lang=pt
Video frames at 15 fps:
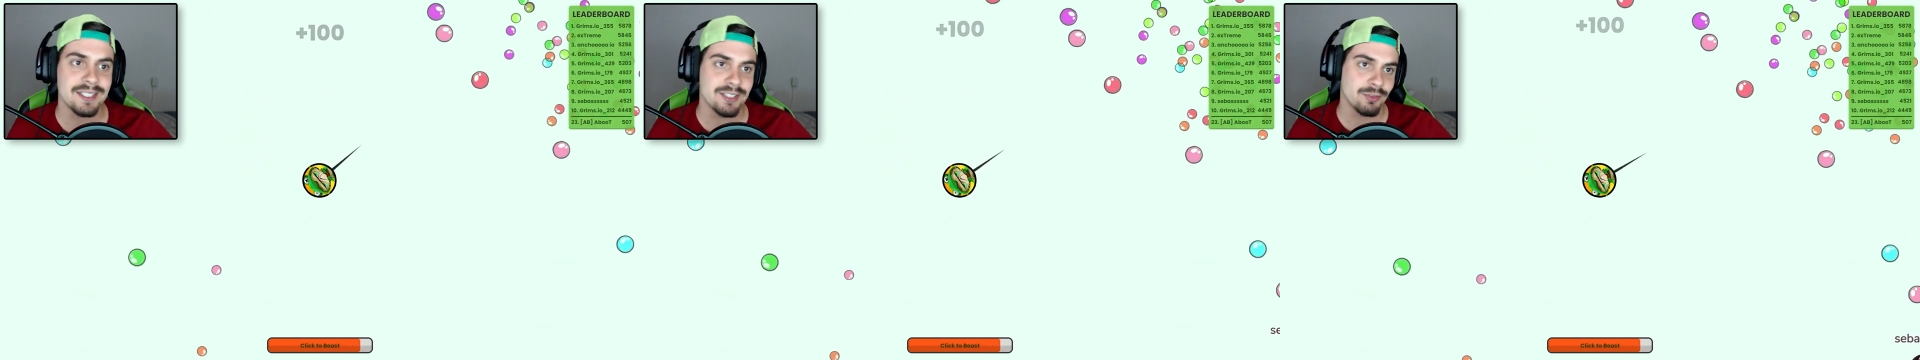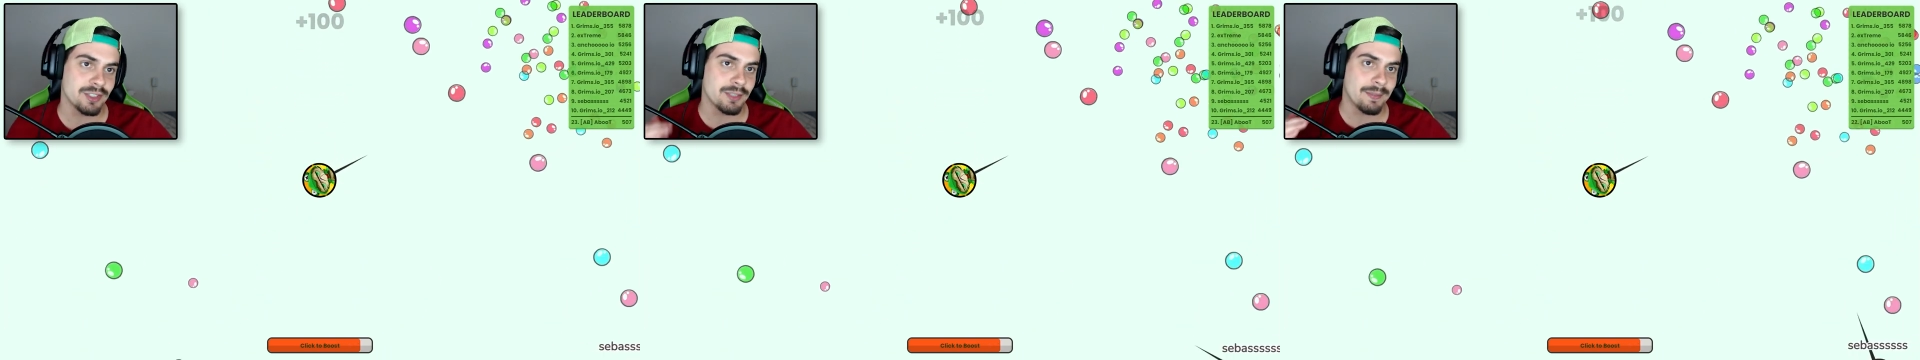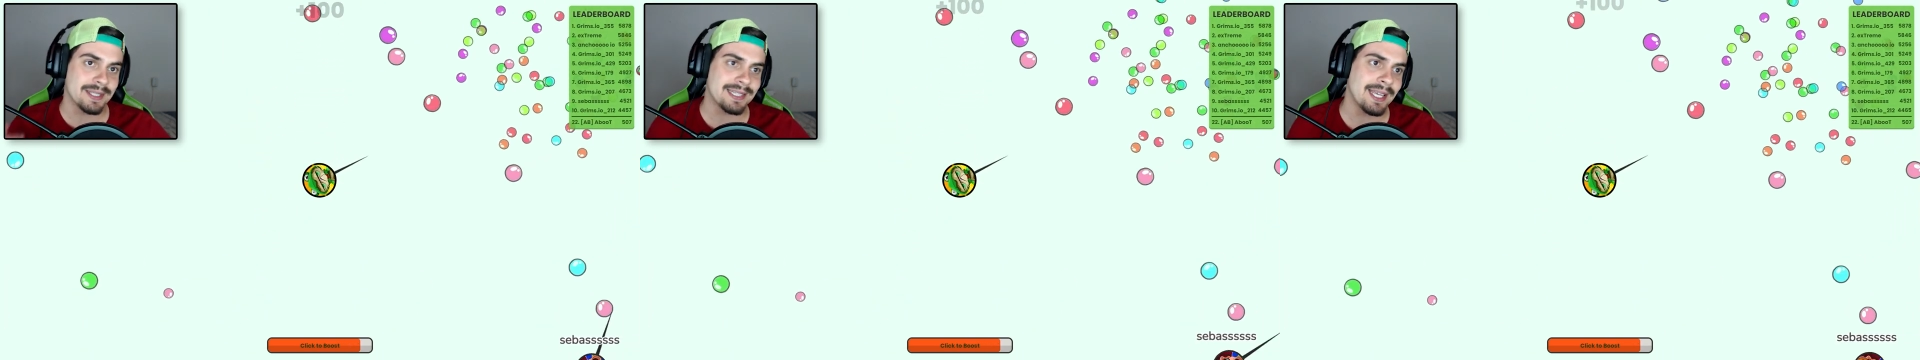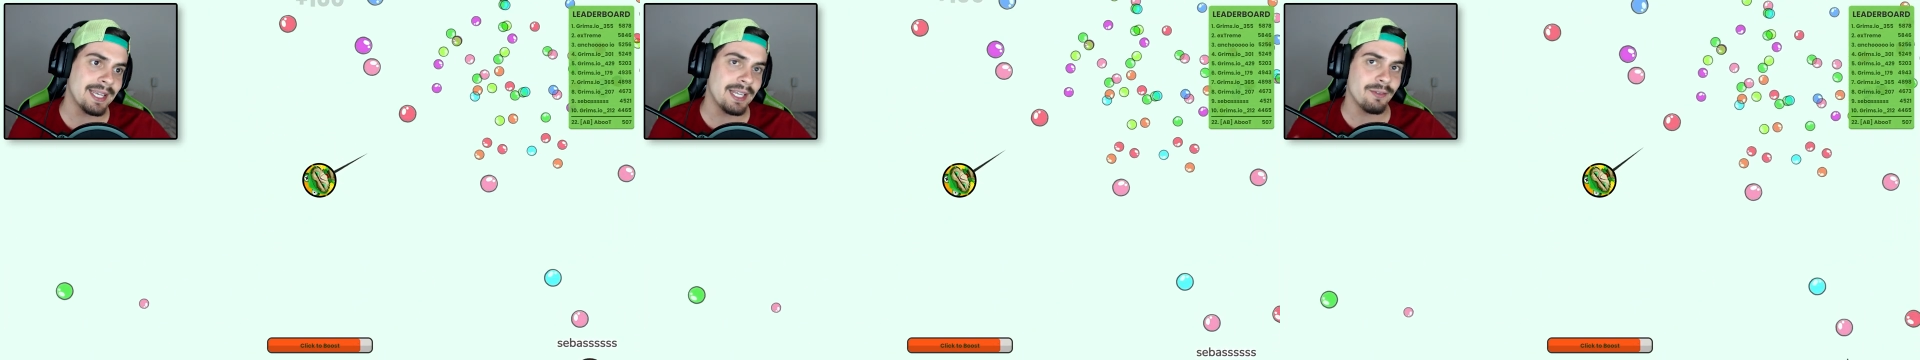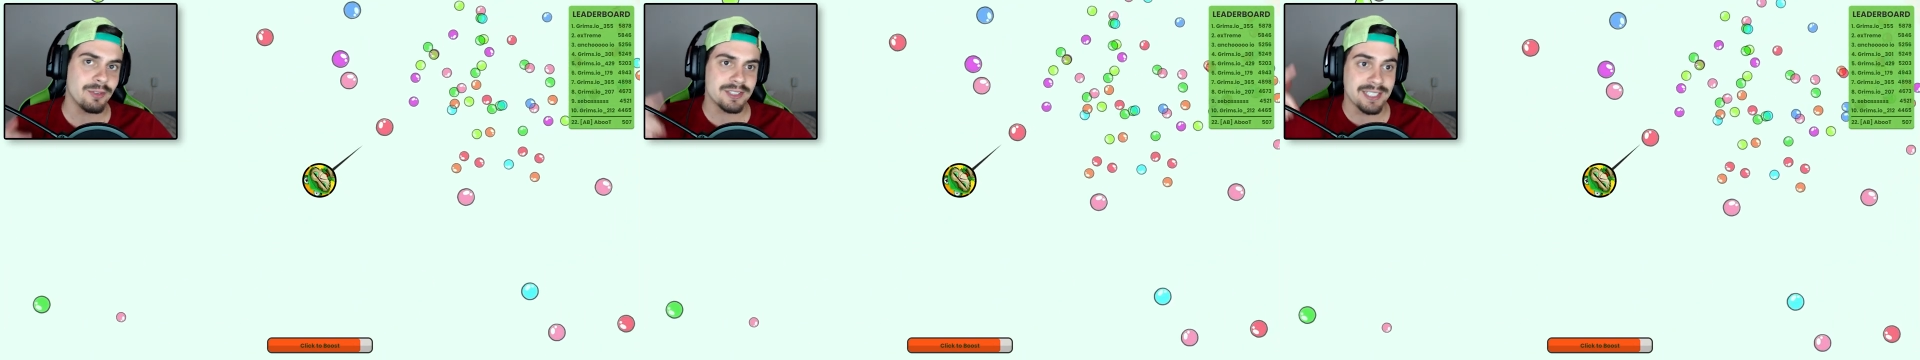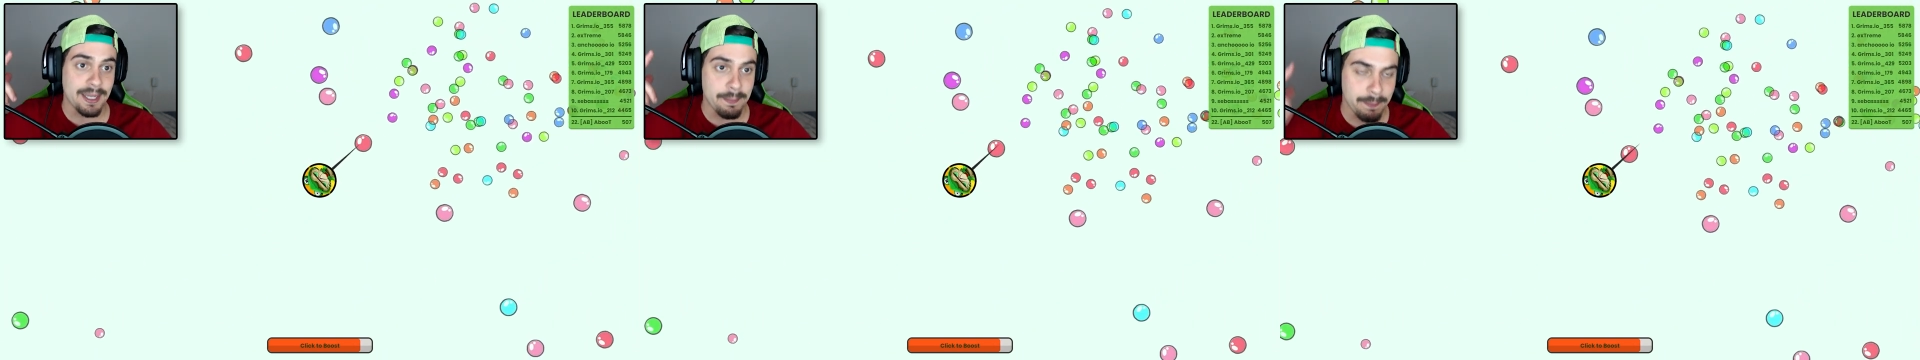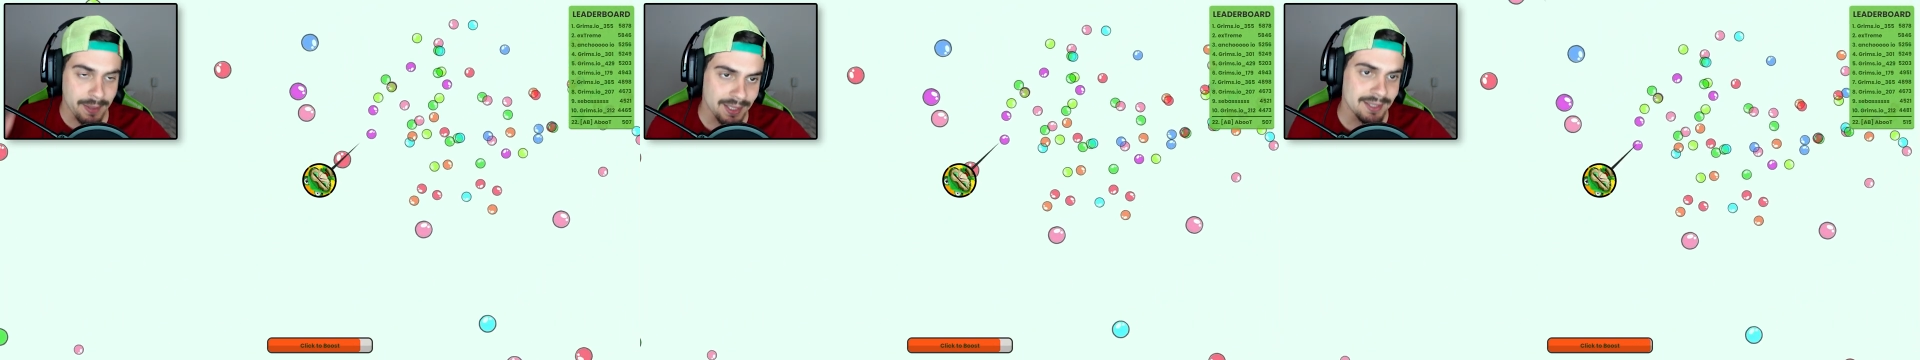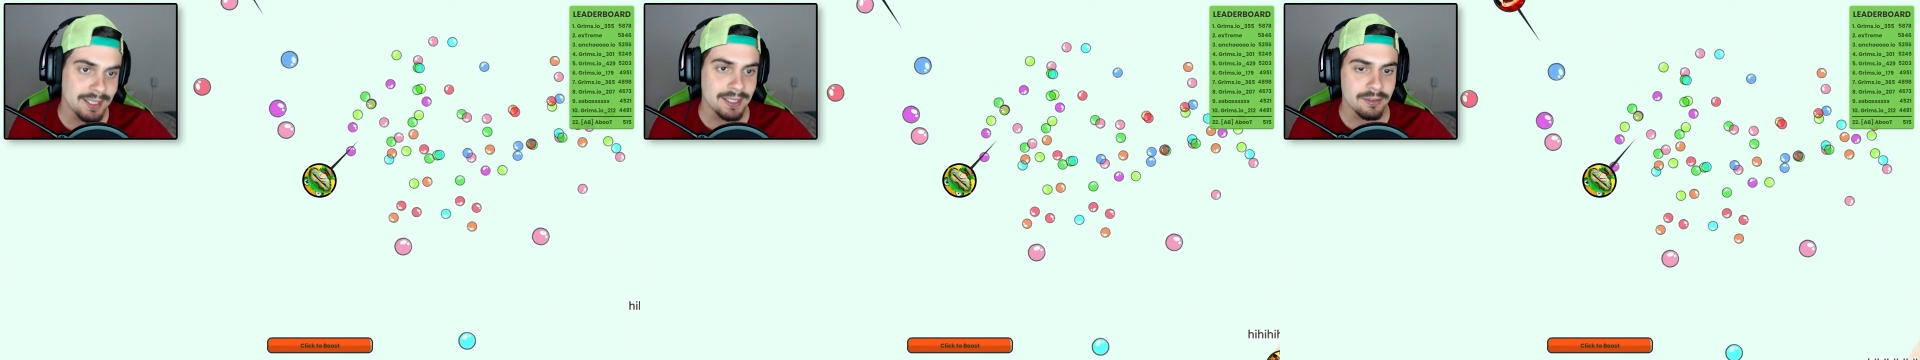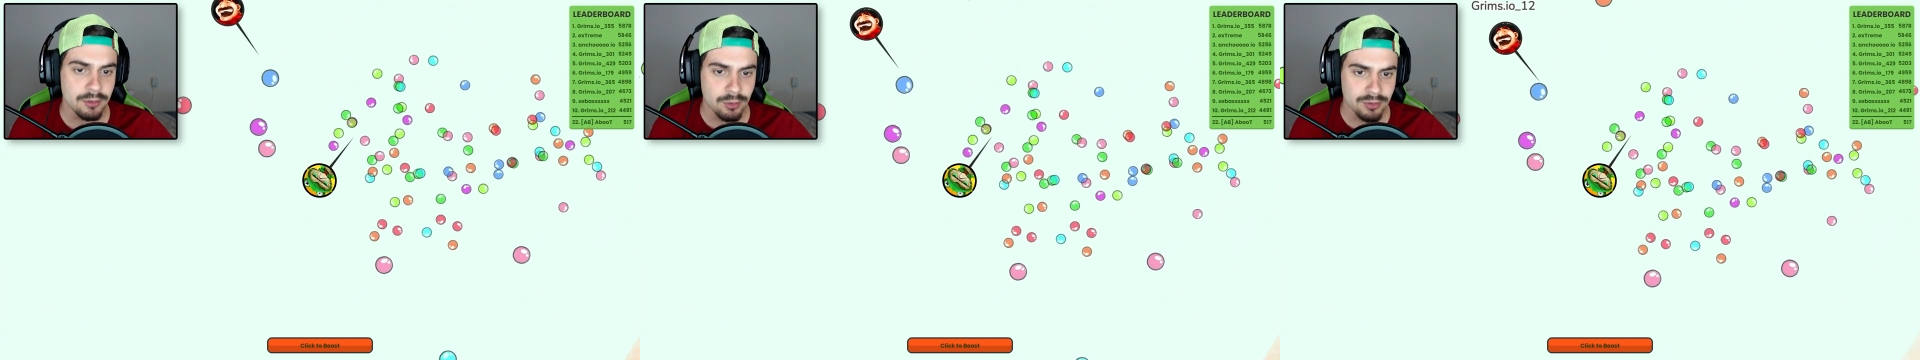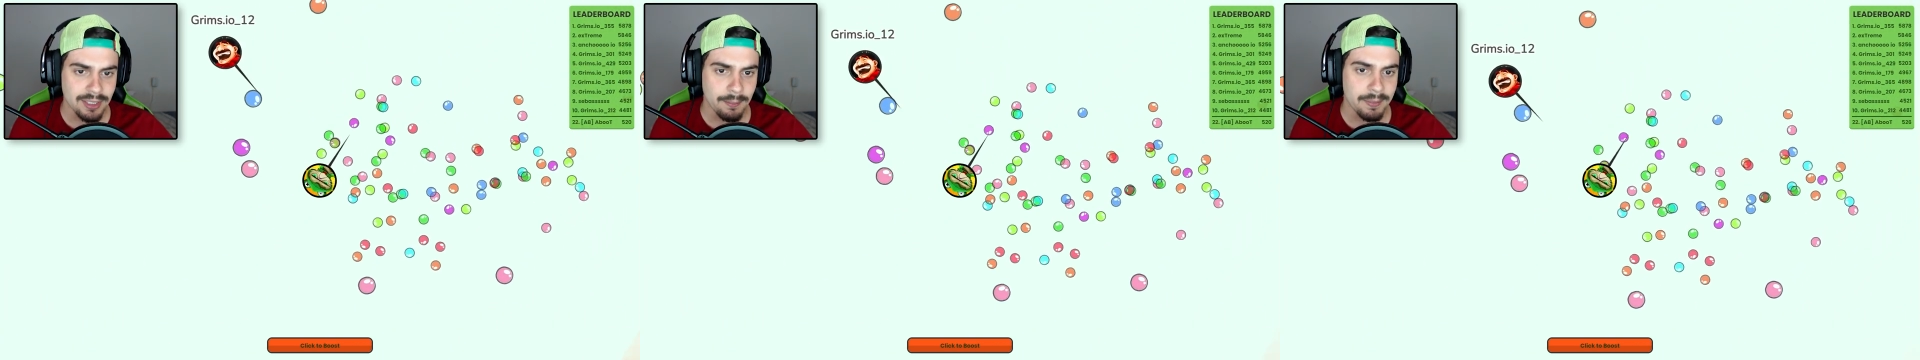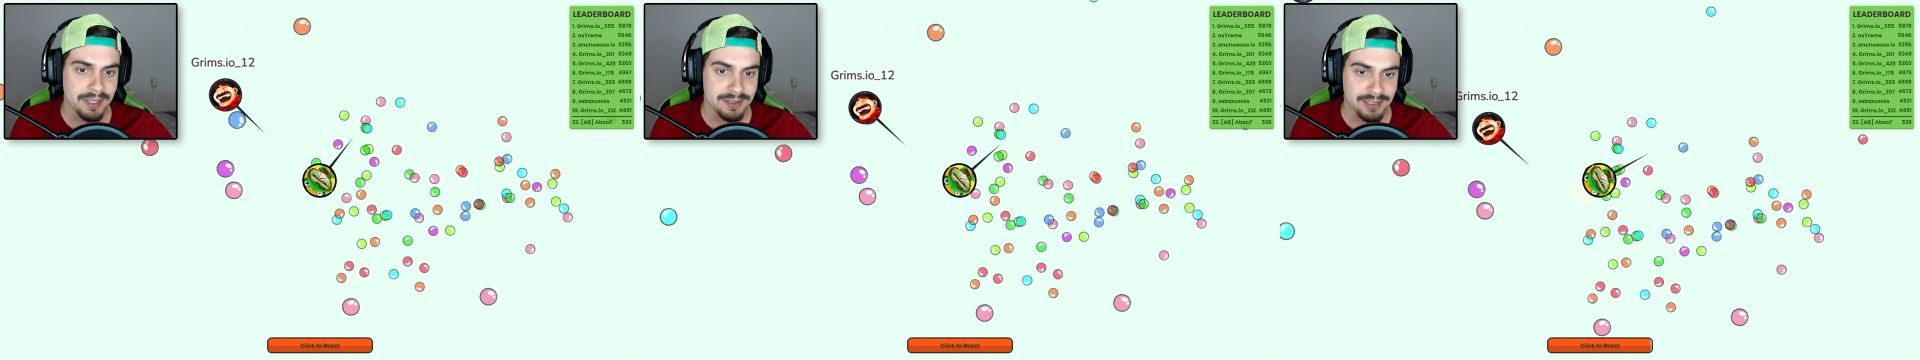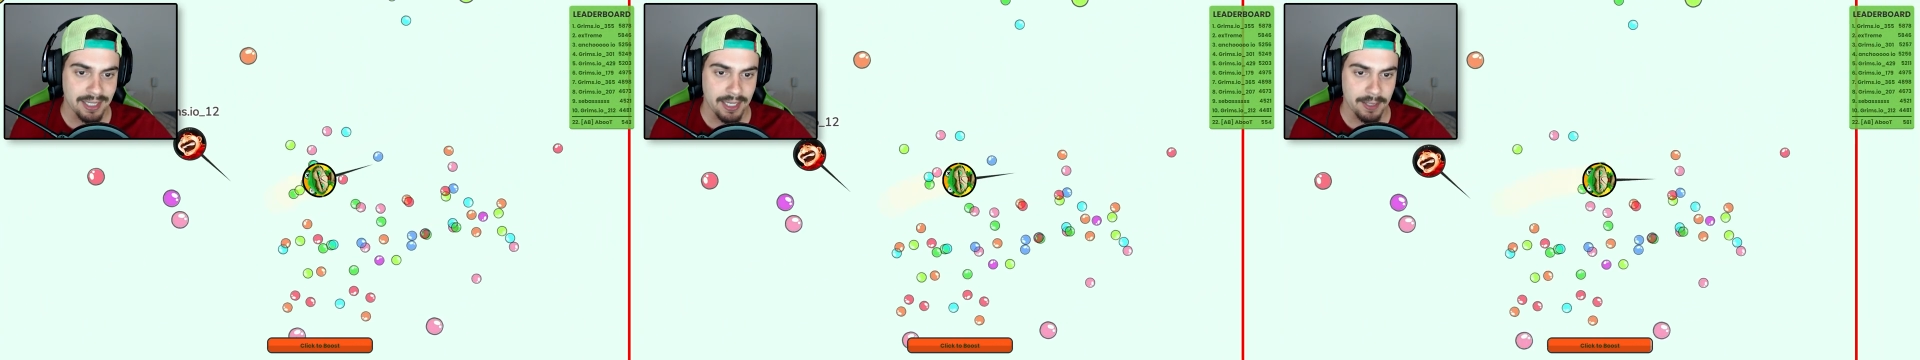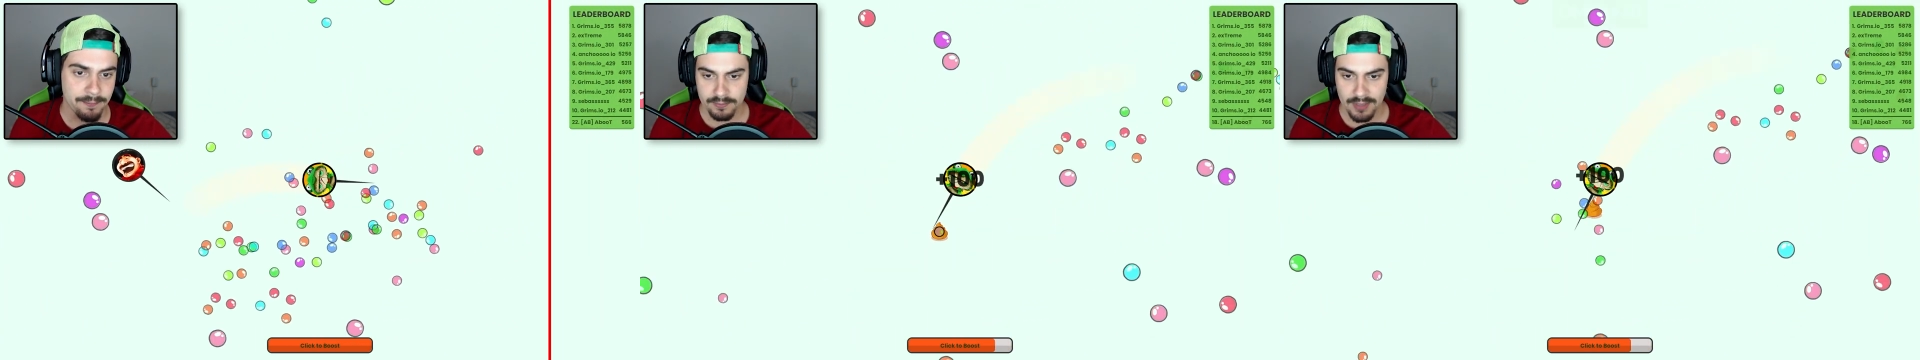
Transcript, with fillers: Se você matar ele, você é banido dos ABs, cara.